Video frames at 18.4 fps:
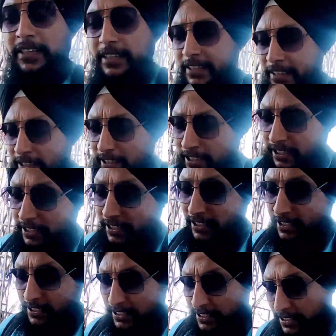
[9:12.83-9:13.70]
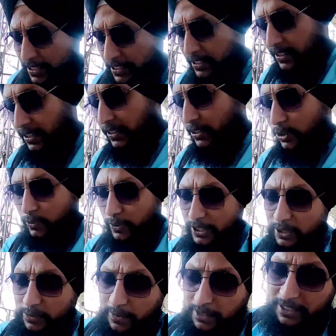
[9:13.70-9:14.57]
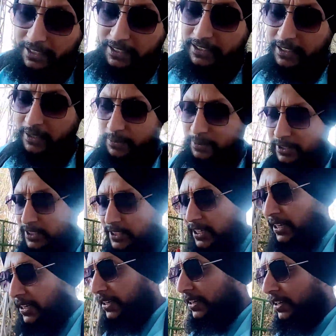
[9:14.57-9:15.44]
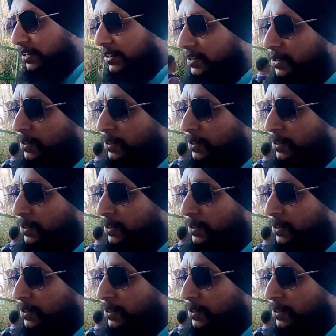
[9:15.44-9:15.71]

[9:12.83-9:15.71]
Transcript: आएगी अर्धो कुमारी माता जी का मंदिर आएगा